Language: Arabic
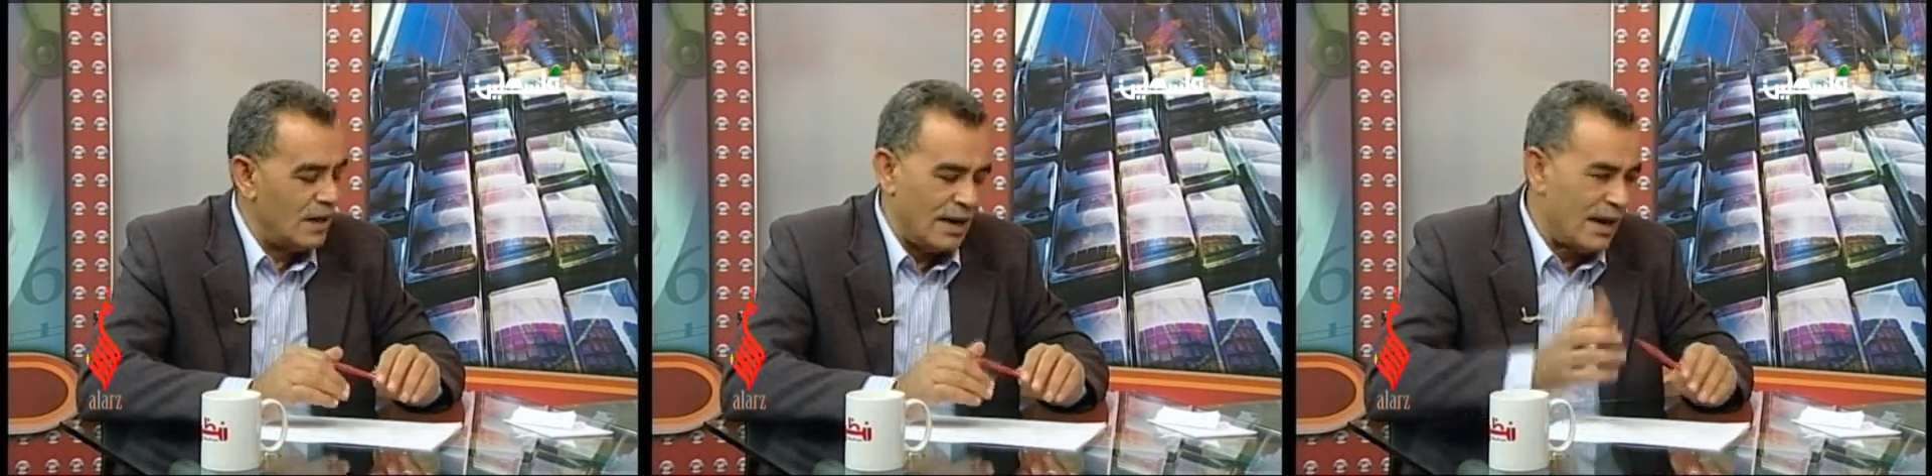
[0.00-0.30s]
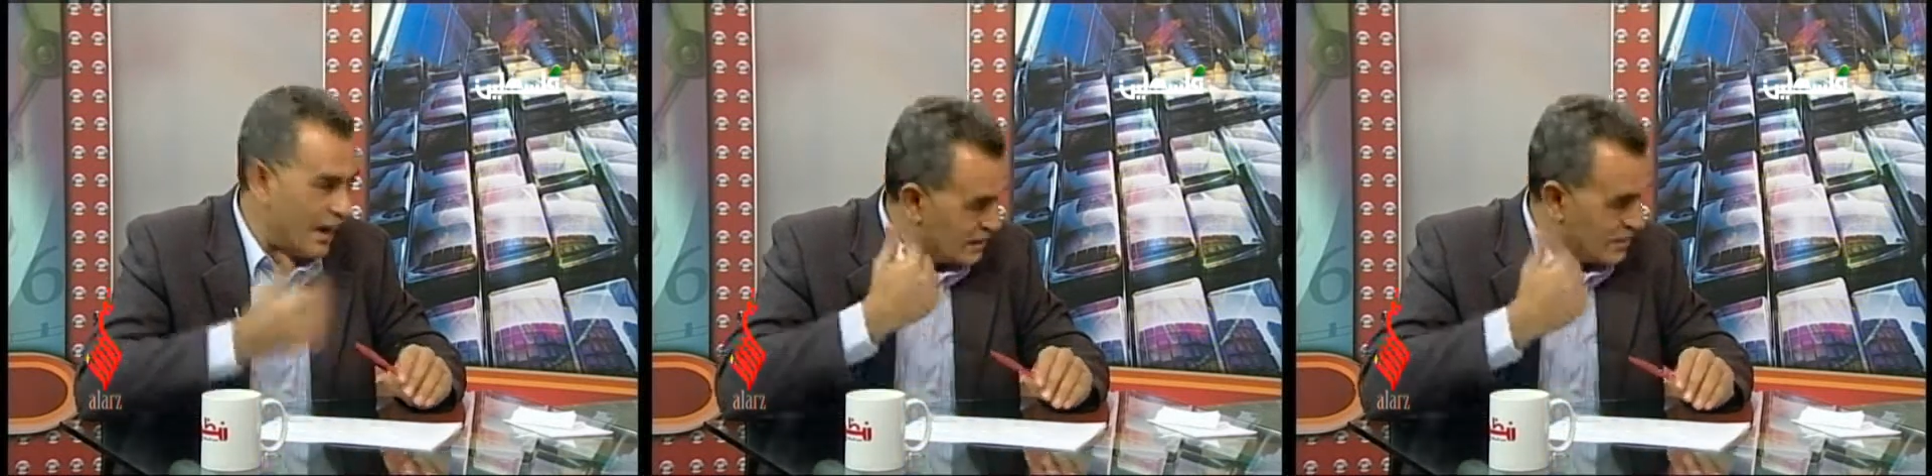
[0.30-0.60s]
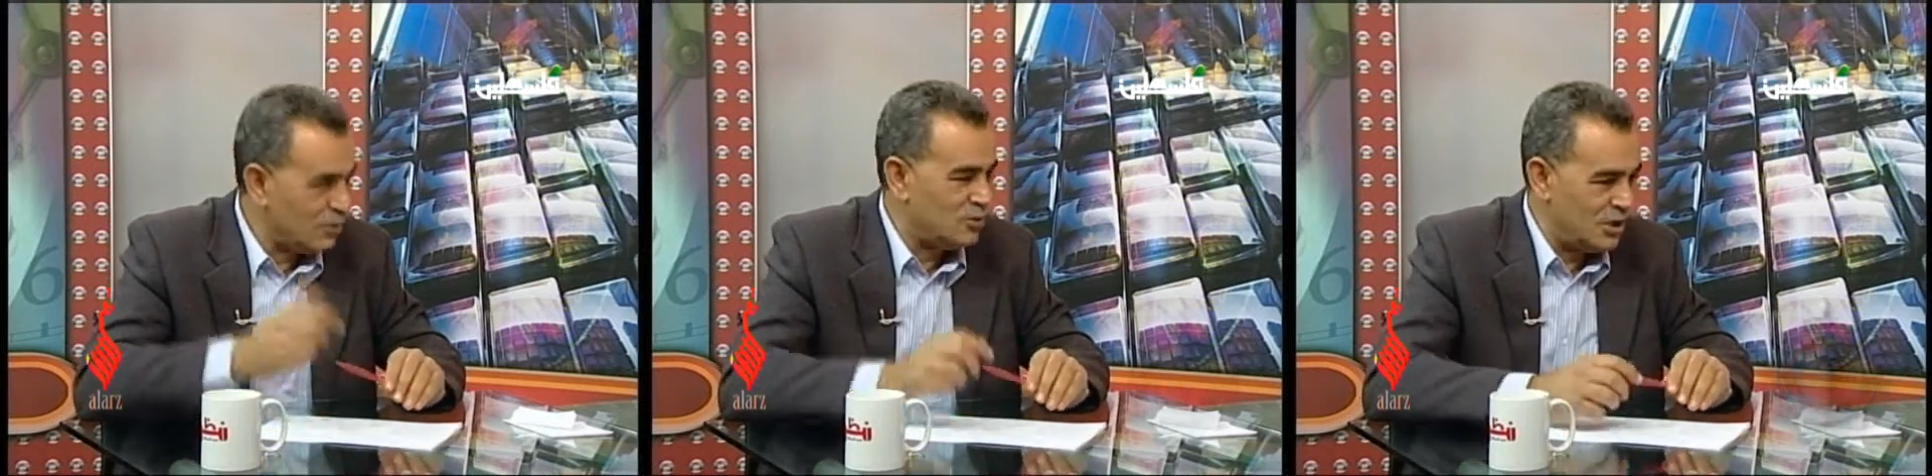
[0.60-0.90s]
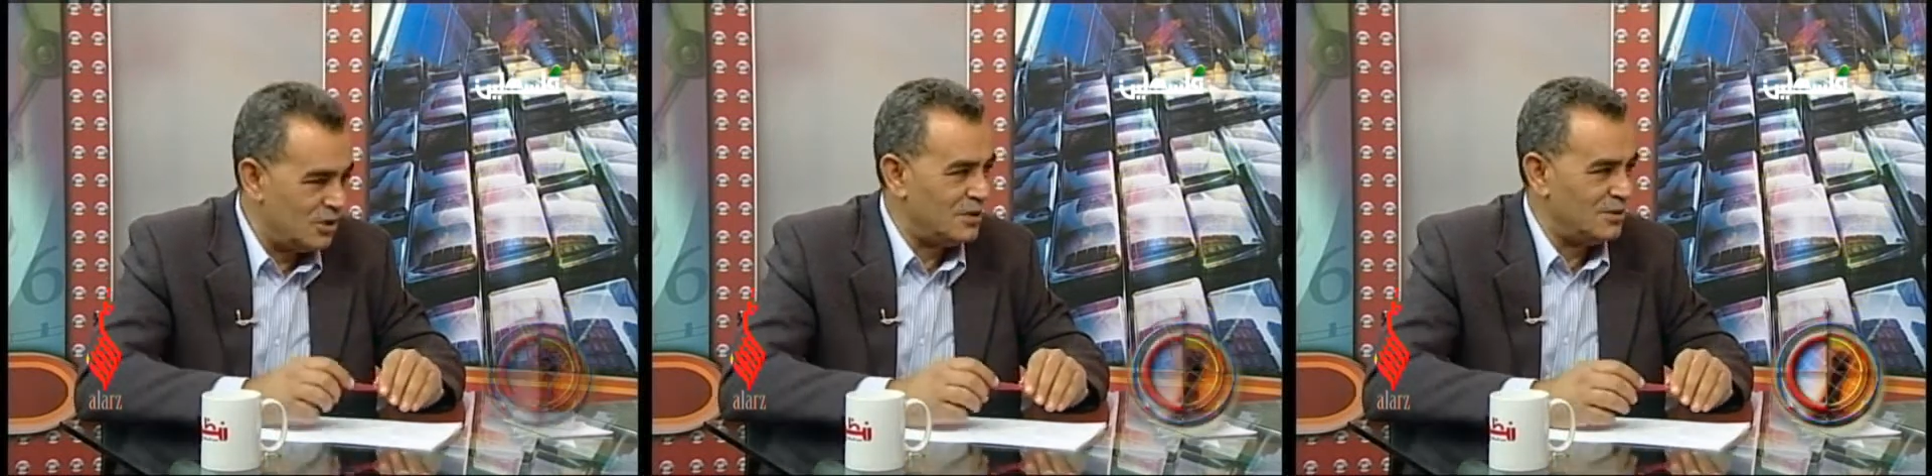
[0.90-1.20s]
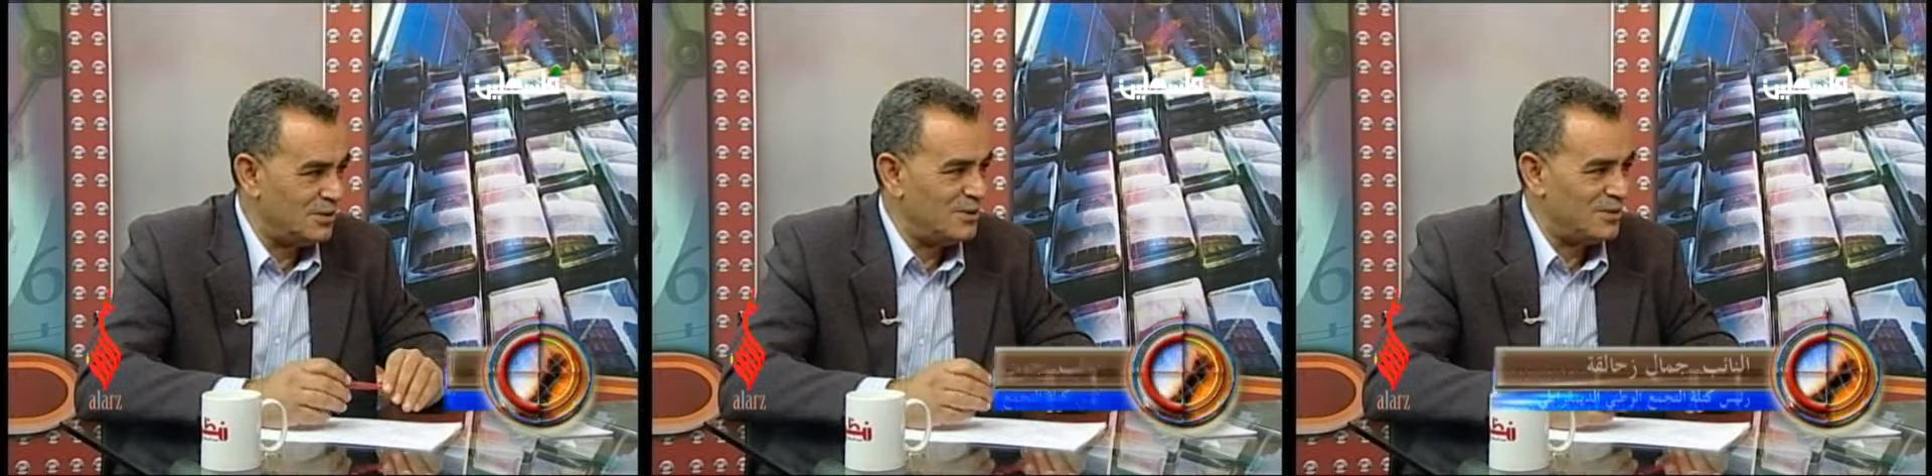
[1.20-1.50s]
انا سمعته
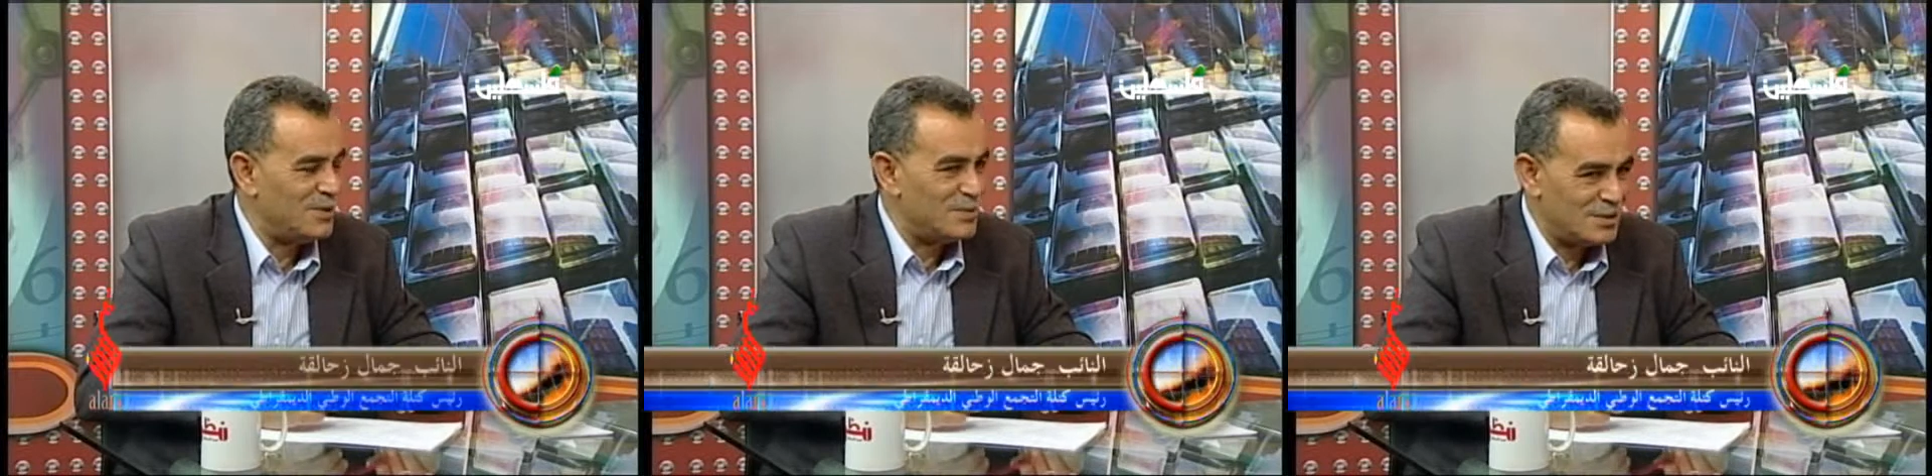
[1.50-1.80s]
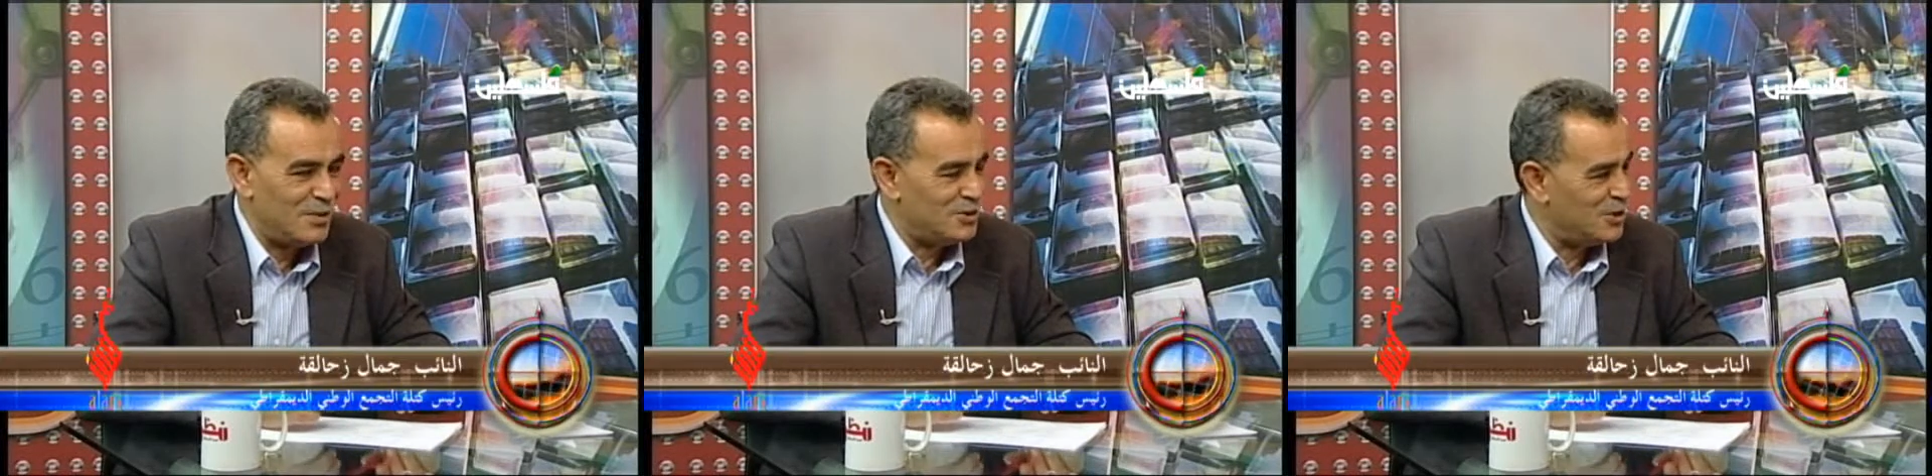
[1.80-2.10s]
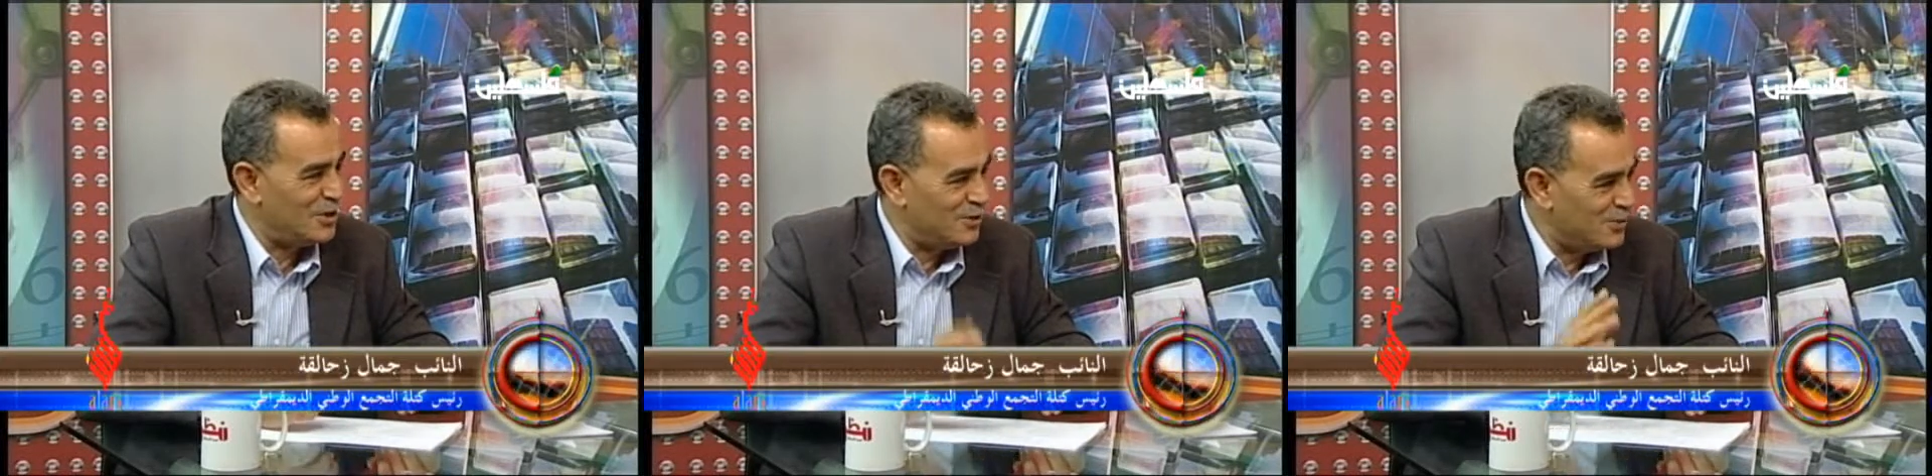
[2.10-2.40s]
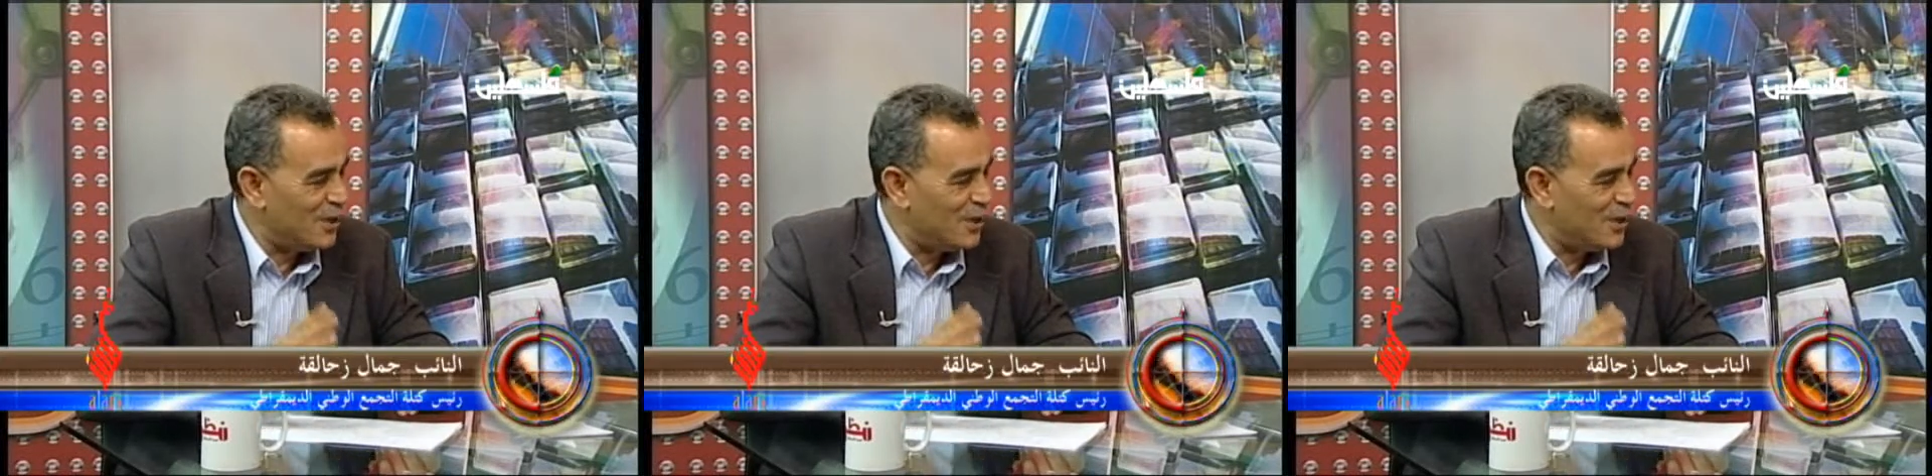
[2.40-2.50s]
جيدا مستمع جيد طبعا.